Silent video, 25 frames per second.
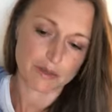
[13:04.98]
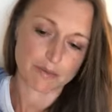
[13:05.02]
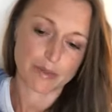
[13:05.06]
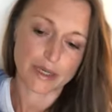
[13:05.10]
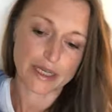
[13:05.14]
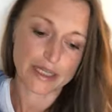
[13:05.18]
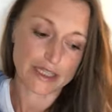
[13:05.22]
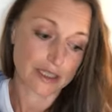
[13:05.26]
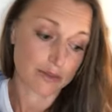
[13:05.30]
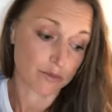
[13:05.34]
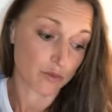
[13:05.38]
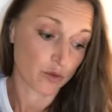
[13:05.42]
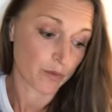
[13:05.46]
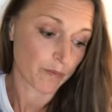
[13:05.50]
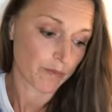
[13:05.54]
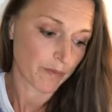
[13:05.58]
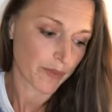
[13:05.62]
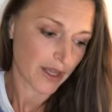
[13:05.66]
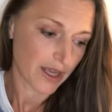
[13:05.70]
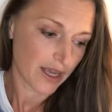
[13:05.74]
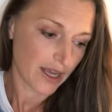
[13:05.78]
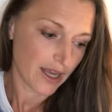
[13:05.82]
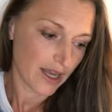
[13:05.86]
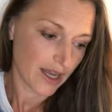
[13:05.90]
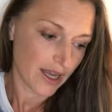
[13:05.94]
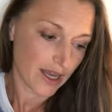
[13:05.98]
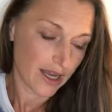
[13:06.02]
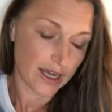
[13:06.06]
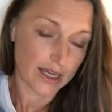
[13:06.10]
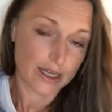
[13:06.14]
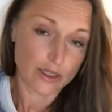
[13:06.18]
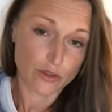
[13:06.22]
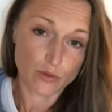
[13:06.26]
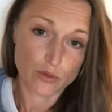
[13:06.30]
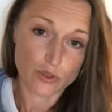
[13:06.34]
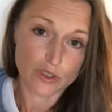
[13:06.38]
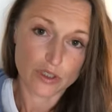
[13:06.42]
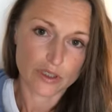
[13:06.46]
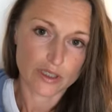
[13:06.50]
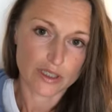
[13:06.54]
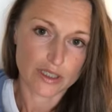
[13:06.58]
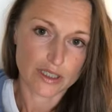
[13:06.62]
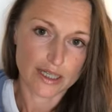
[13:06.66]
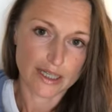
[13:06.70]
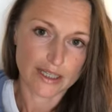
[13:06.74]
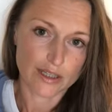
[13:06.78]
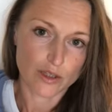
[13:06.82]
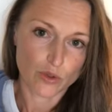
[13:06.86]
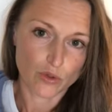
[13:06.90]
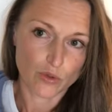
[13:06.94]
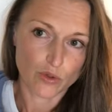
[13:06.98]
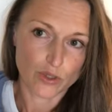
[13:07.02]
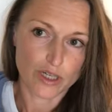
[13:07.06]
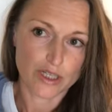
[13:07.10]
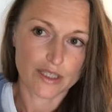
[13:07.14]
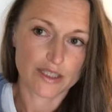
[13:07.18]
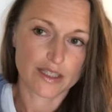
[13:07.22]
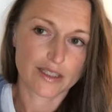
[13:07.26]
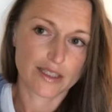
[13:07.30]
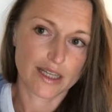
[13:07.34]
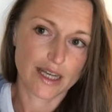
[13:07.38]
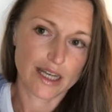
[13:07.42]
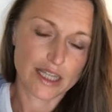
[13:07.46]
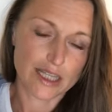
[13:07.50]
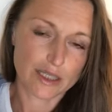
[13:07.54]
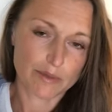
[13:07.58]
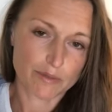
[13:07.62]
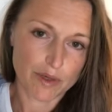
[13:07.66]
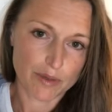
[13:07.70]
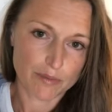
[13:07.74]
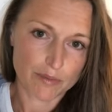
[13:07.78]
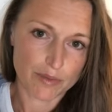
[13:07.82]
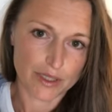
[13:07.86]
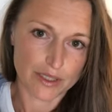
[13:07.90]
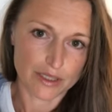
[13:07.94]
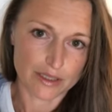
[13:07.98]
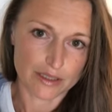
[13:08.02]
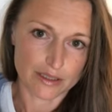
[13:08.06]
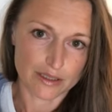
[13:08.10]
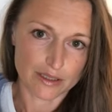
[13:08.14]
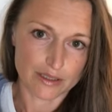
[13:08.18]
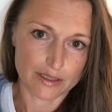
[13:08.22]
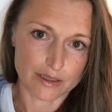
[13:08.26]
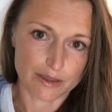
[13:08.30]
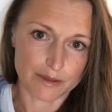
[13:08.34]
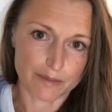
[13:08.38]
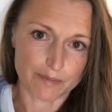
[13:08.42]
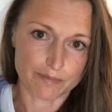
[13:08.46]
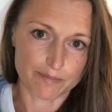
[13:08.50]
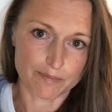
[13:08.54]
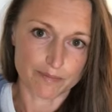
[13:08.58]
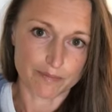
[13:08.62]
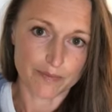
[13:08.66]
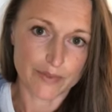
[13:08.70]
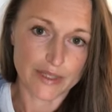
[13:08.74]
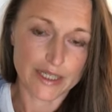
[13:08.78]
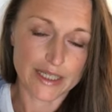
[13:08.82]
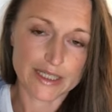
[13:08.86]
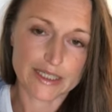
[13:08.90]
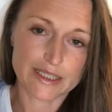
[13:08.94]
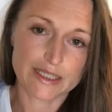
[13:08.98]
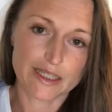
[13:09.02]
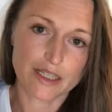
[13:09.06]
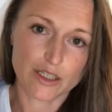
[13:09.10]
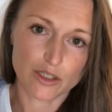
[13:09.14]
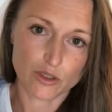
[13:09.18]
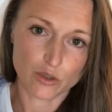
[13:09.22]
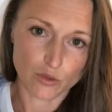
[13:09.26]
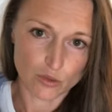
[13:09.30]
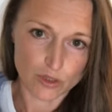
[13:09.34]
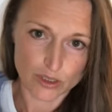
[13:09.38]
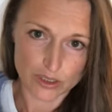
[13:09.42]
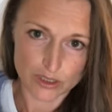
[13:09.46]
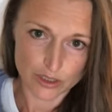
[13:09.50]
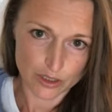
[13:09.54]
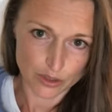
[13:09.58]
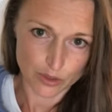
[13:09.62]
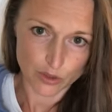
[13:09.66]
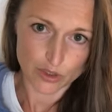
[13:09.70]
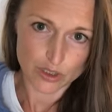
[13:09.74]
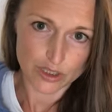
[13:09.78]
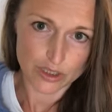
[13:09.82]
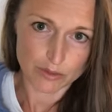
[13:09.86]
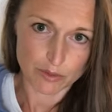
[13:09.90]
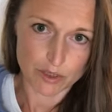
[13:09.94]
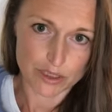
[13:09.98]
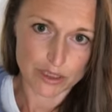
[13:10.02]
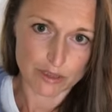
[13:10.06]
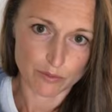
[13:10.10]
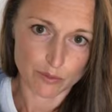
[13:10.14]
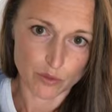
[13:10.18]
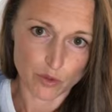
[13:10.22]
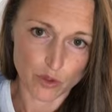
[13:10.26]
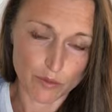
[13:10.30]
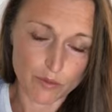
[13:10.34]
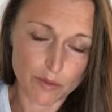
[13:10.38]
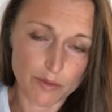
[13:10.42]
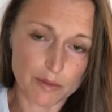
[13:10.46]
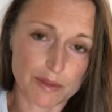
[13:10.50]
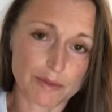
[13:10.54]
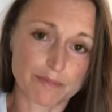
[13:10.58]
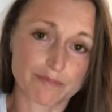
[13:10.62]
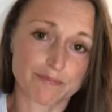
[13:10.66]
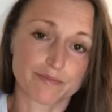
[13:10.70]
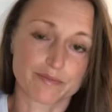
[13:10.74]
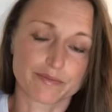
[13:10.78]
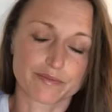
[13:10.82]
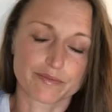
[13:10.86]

Поэтому люди, которые на данный момент э, не столкнулись с серьезными симптомами,